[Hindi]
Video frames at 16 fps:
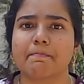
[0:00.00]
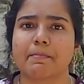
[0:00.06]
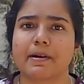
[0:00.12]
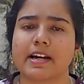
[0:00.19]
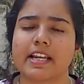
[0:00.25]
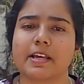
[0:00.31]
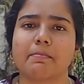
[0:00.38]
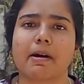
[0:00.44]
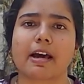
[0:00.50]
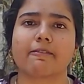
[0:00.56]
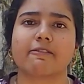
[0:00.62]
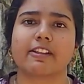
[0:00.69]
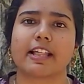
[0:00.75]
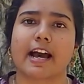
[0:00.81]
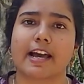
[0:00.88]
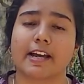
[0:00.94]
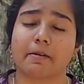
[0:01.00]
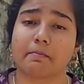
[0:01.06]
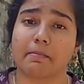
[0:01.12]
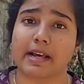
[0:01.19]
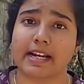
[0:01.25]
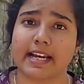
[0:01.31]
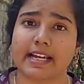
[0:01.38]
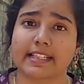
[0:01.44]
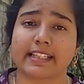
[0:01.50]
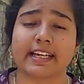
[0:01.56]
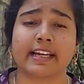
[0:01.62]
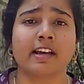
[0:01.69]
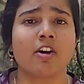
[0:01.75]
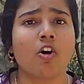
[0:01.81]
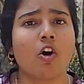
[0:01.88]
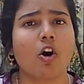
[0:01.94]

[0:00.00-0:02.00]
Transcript: ही पहली बार विधायक बन गए थे